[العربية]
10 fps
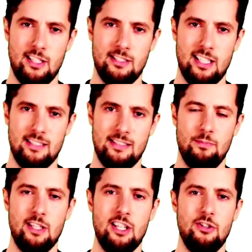إذا
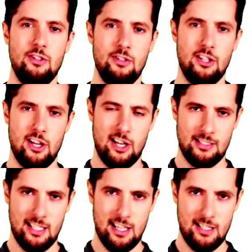سمعت الله
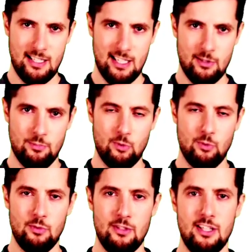تعالى
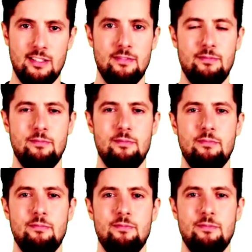يقول:
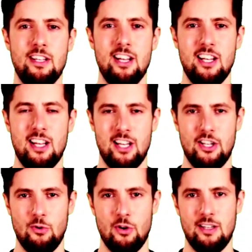يا
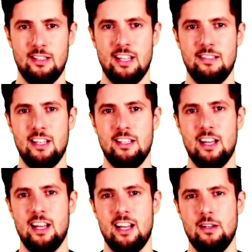ايها
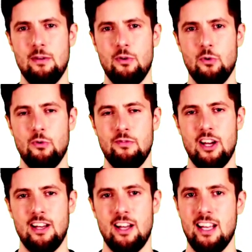الذين امنوا
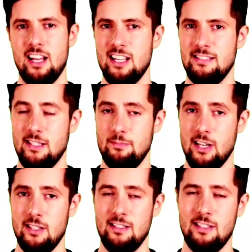فارعها
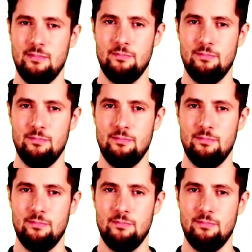سمعك